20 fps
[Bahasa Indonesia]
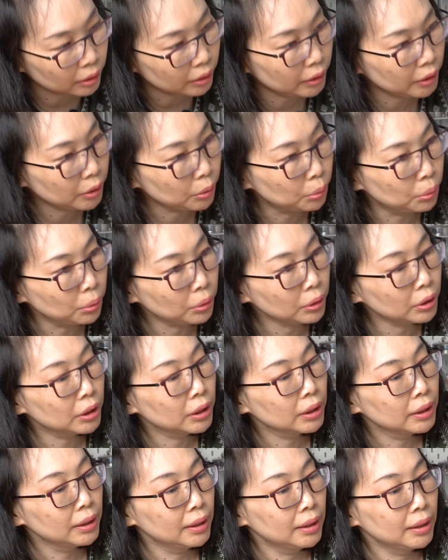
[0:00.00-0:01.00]
ini
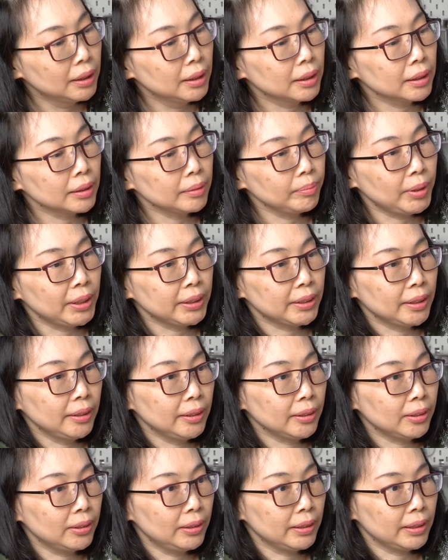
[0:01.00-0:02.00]
hook
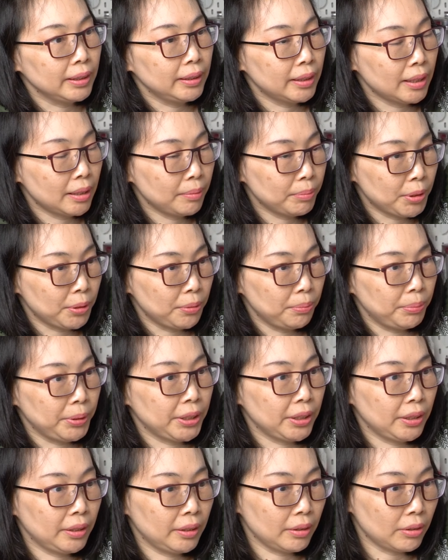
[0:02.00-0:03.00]
biasanya kalau kita mau
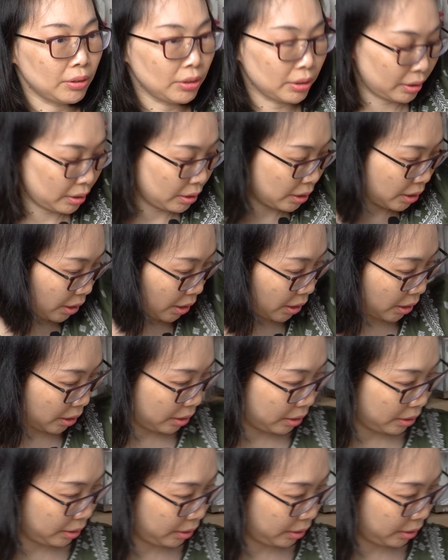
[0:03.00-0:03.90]
bikin roti